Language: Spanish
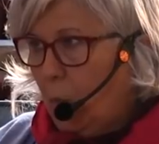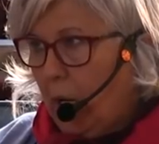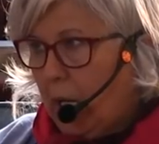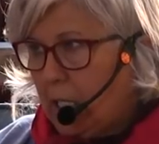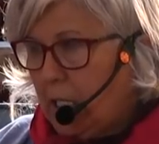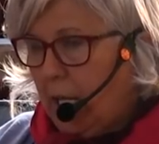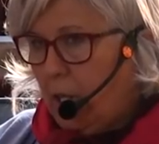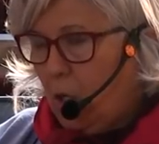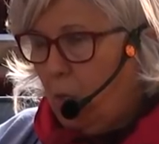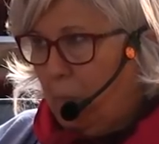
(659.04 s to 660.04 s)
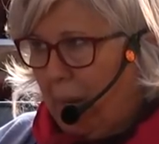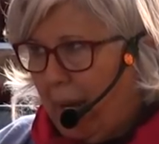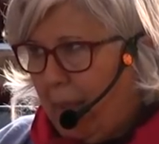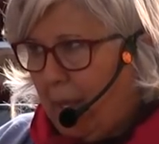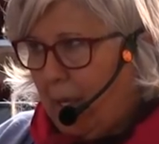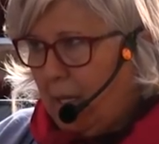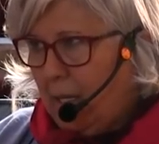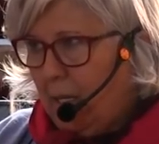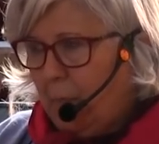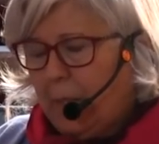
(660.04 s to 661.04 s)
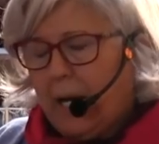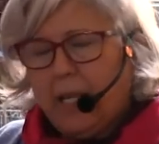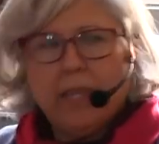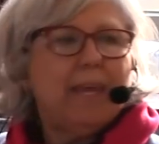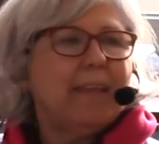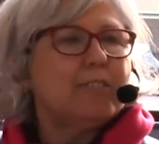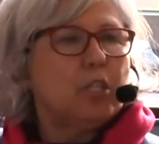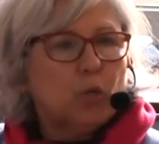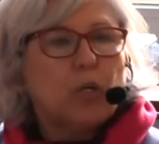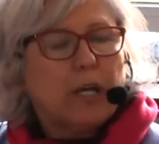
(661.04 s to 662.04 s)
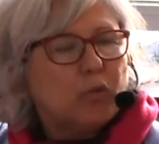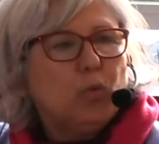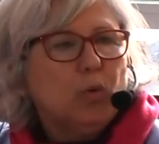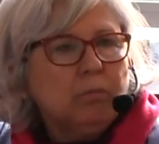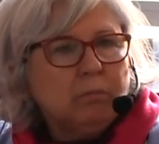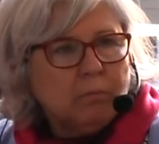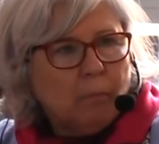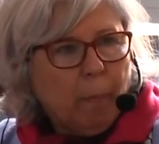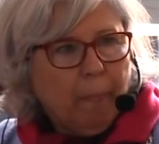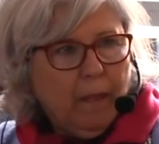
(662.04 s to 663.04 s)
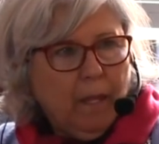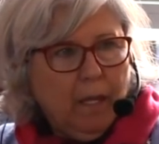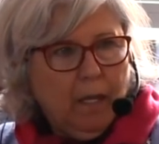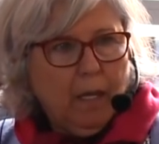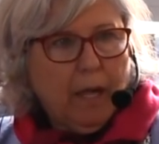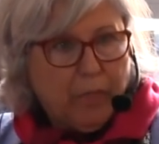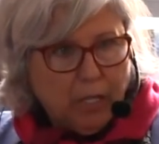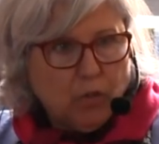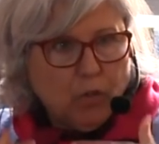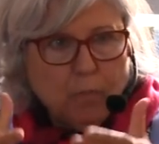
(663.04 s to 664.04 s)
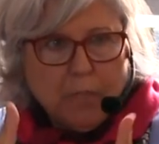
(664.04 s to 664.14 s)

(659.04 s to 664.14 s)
como la resignación parada y paralizada, sino que actúo. Eh, acepto